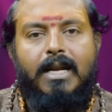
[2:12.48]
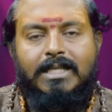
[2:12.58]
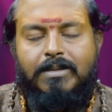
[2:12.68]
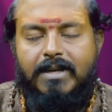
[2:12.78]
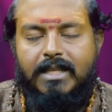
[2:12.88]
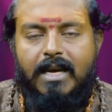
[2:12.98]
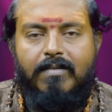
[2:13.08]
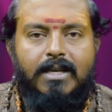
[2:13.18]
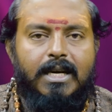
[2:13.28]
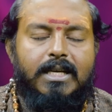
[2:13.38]

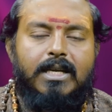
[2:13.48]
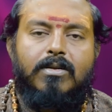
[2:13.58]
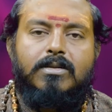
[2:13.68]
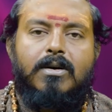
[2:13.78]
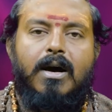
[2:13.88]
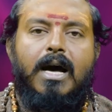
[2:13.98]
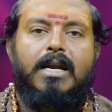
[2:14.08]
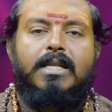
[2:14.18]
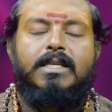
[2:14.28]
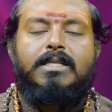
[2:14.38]
లక్ష్మీదేవిని కనుక ఈరోజు
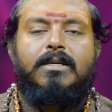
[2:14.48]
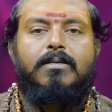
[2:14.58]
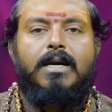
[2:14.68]
ఆరాధించడం